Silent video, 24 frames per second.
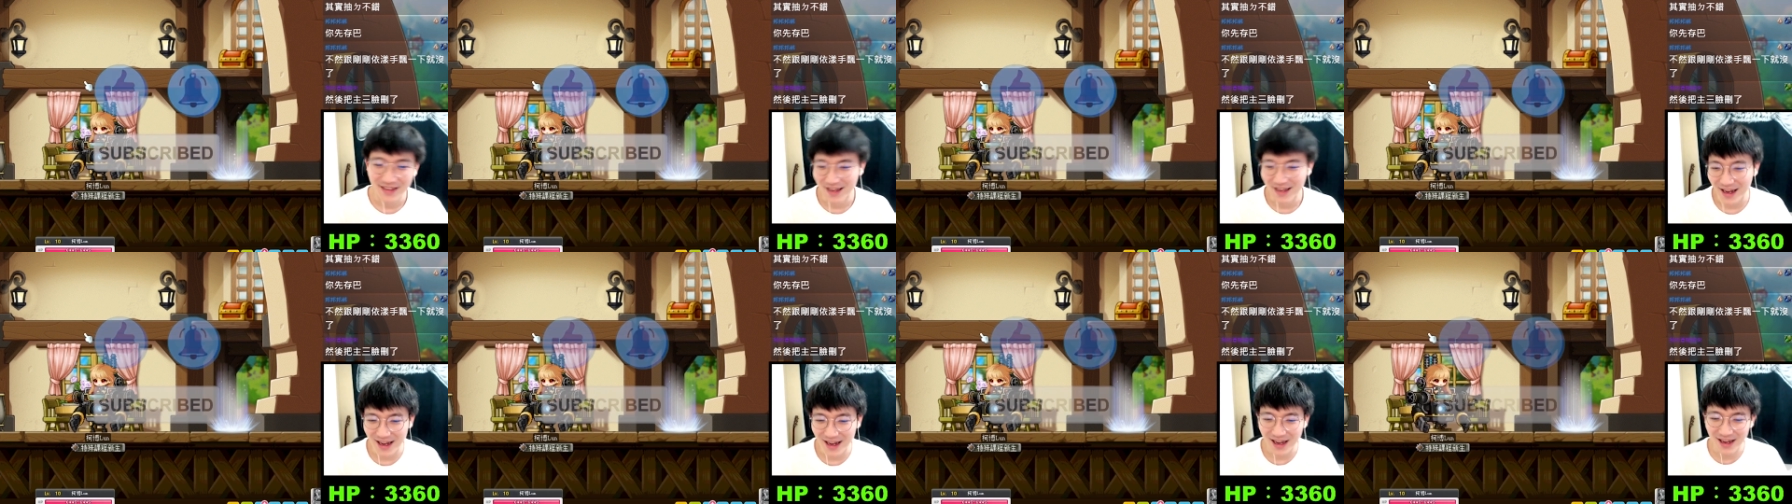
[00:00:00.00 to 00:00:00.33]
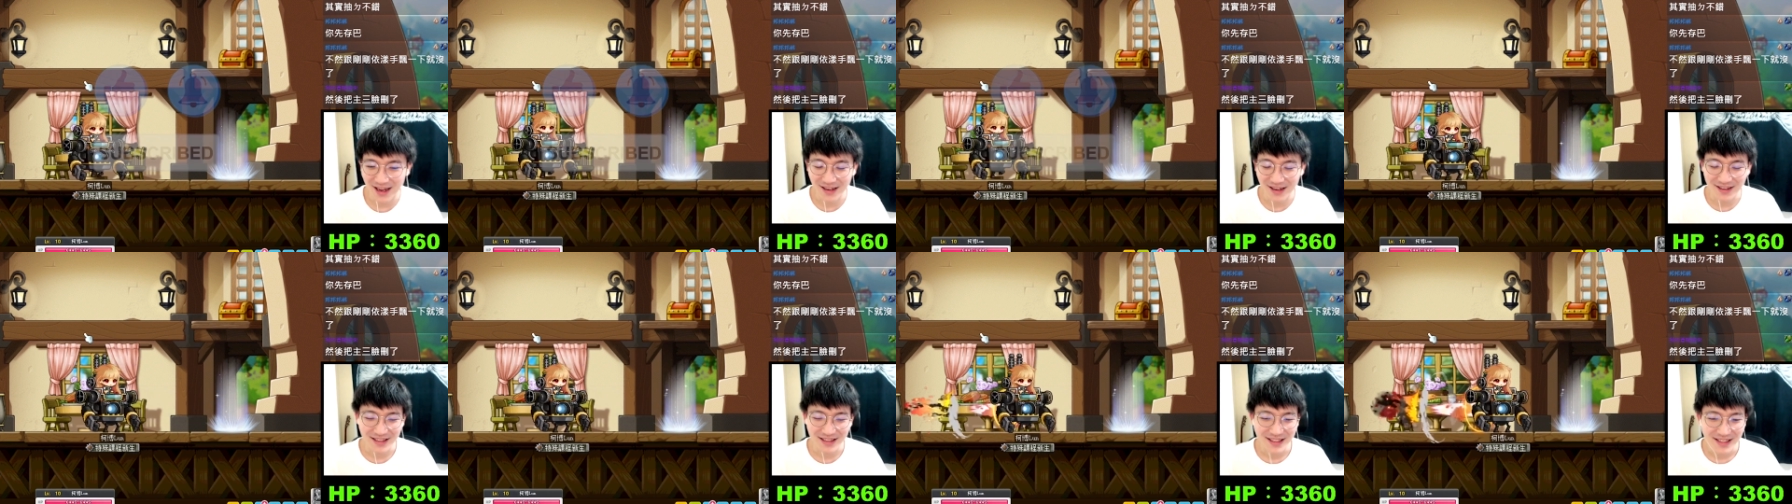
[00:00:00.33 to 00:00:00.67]

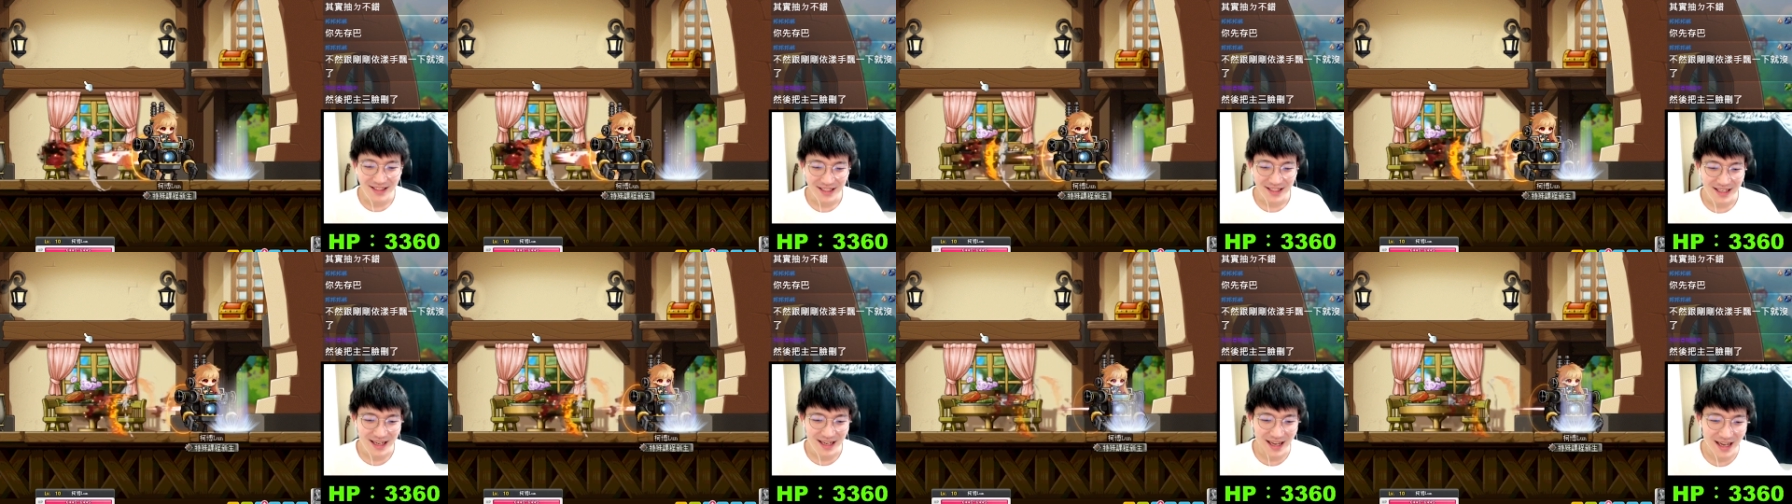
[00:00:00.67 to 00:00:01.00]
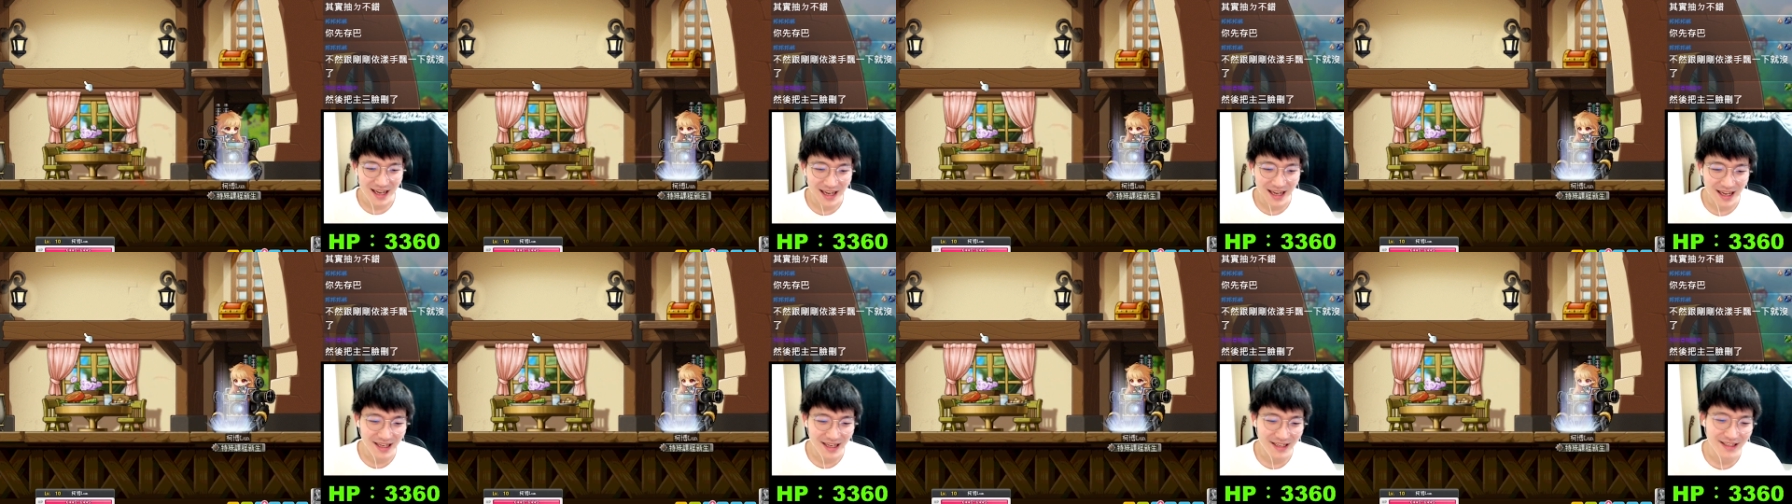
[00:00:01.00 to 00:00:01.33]
好，
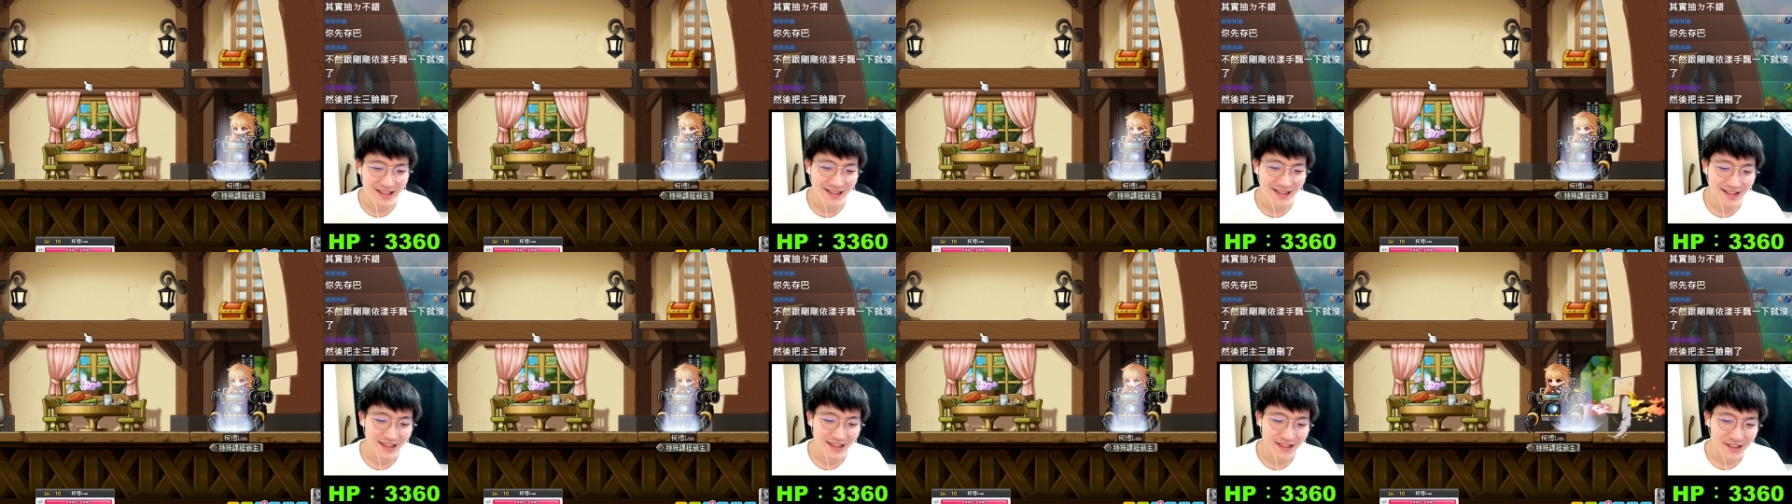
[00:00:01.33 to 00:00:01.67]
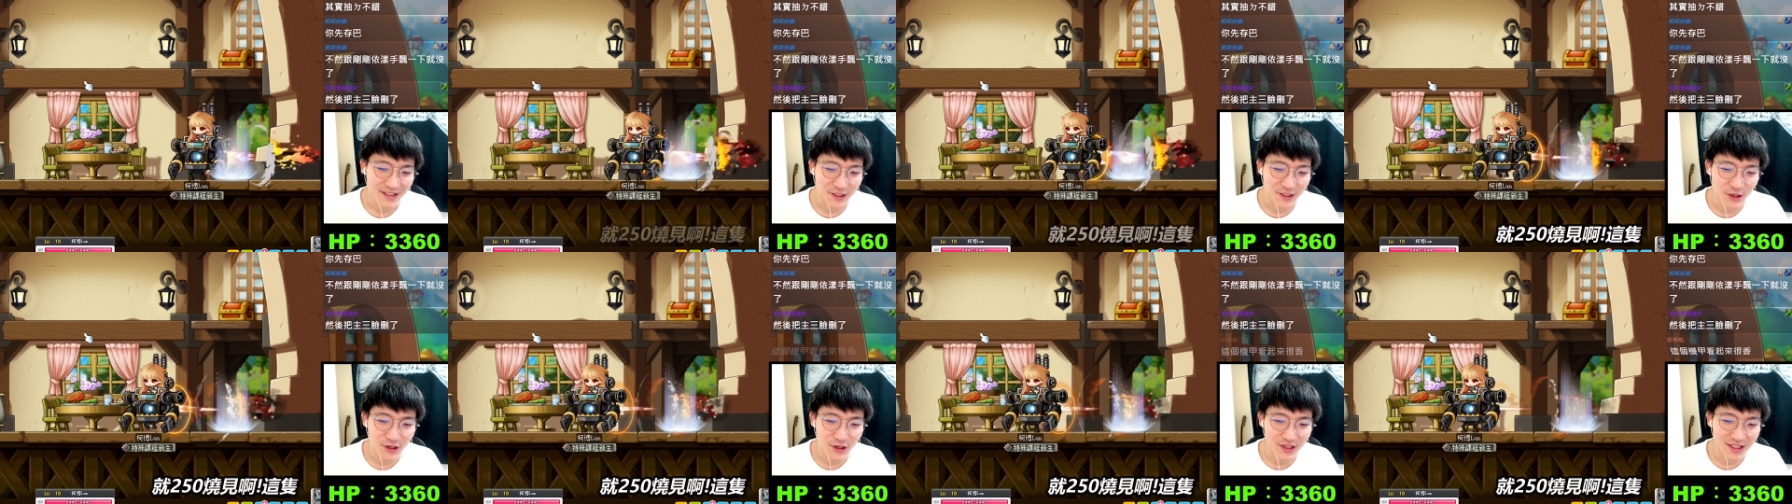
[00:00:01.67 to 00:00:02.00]
那
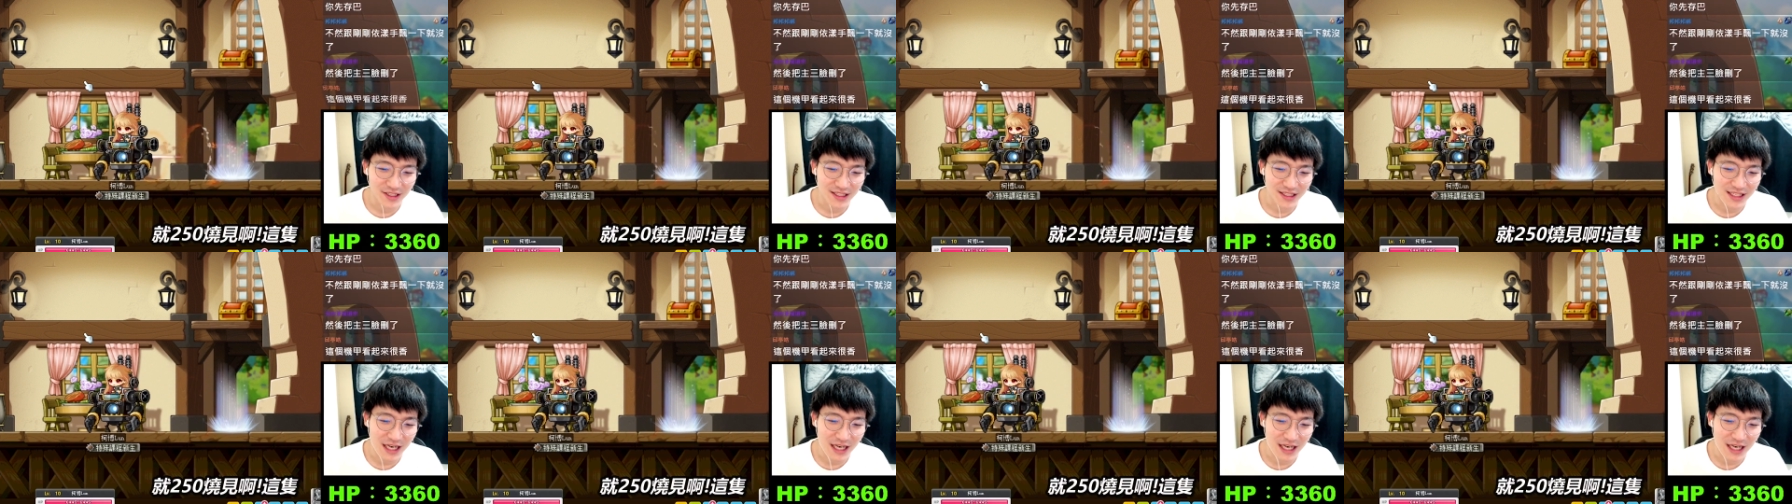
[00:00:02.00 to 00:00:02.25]
就